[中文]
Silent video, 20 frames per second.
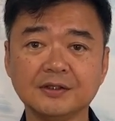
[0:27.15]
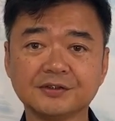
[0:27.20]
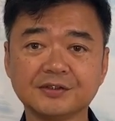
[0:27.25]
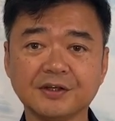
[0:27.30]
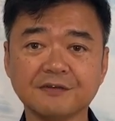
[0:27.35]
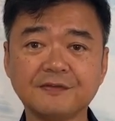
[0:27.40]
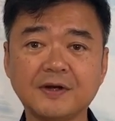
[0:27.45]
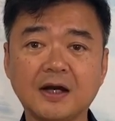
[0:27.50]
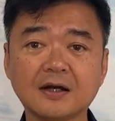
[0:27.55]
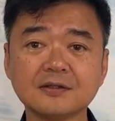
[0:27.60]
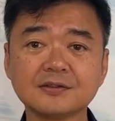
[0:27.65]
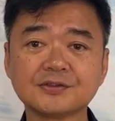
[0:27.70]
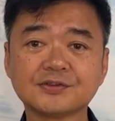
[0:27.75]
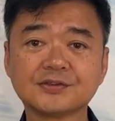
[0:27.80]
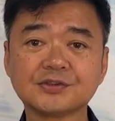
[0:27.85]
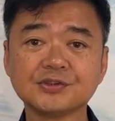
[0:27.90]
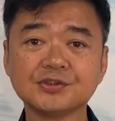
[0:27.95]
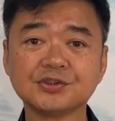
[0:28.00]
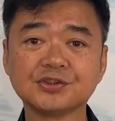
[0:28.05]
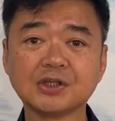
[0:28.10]
前方
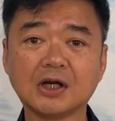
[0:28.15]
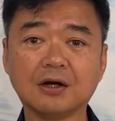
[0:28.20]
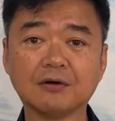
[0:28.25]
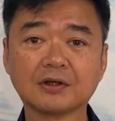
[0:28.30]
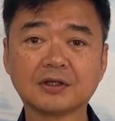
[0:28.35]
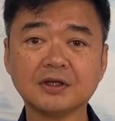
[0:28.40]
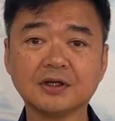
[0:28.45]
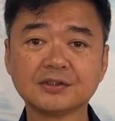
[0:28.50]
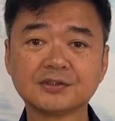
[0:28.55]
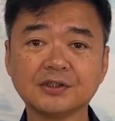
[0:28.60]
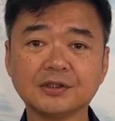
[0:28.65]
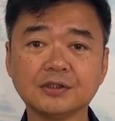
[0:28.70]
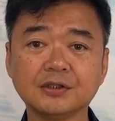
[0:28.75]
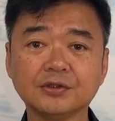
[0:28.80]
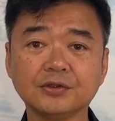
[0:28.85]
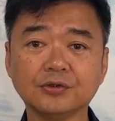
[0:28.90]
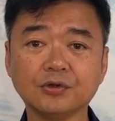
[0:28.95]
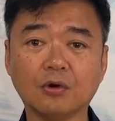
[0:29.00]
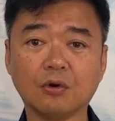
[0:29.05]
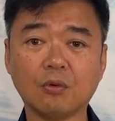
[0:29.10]
自小客
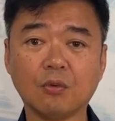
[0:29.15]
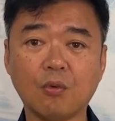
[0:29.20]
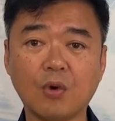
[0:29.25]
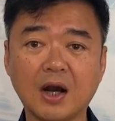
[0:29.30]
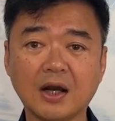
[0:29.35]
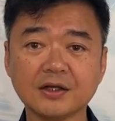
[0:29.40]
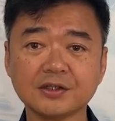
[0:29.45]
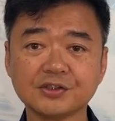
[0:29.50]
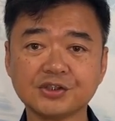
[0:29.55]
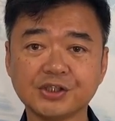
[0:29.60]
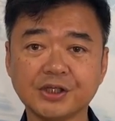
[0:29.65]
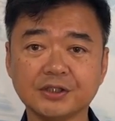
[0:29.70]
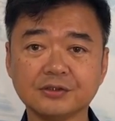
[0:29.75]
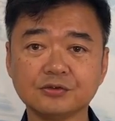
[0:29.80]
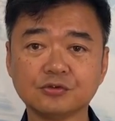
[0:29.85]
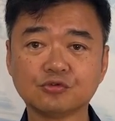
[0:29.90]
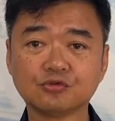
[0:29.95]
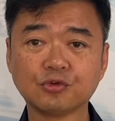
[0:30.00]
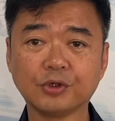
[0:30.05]
车又往前